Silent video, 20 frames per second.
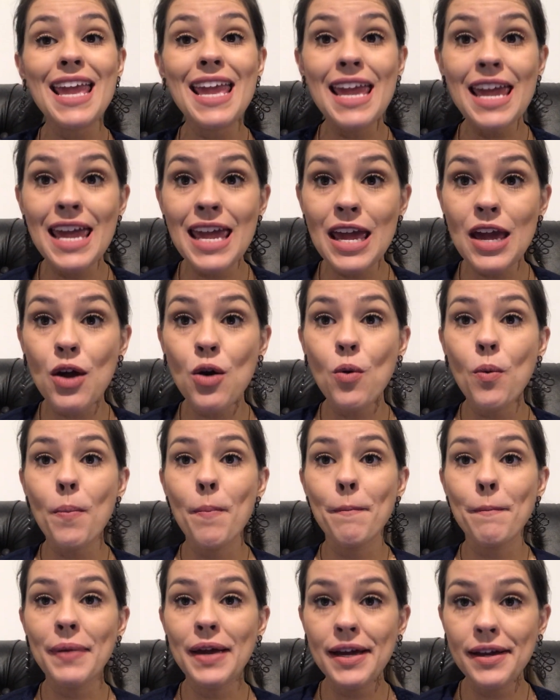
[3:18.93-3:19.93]
eu
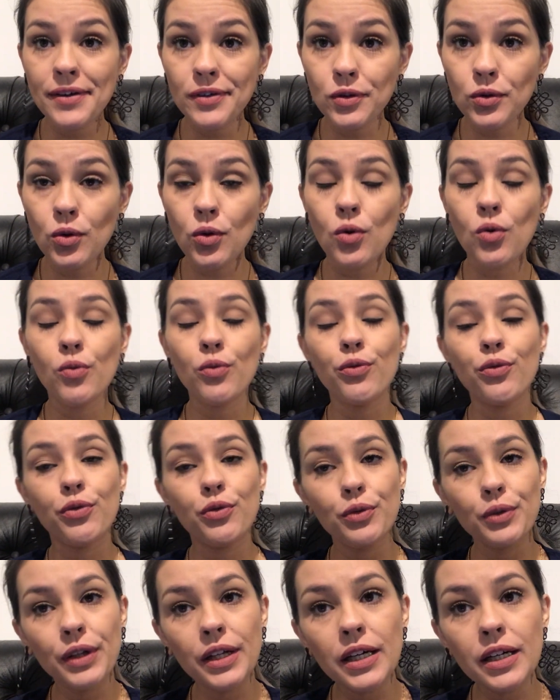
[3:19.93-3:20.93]
perdoo
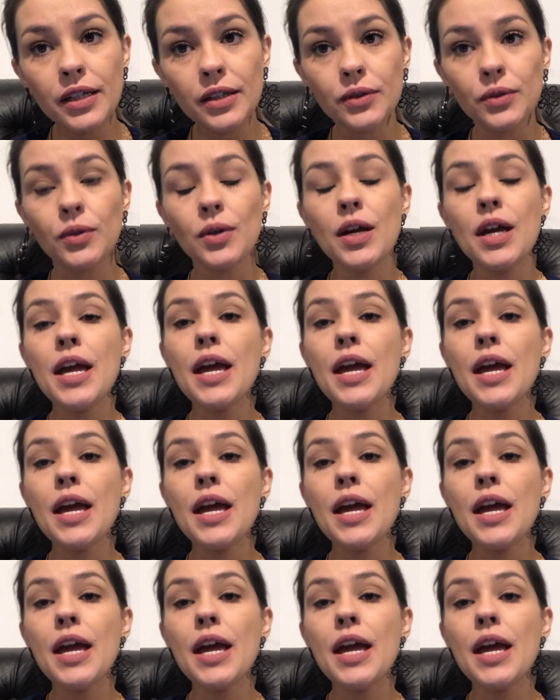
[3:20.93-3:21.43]
Fulano.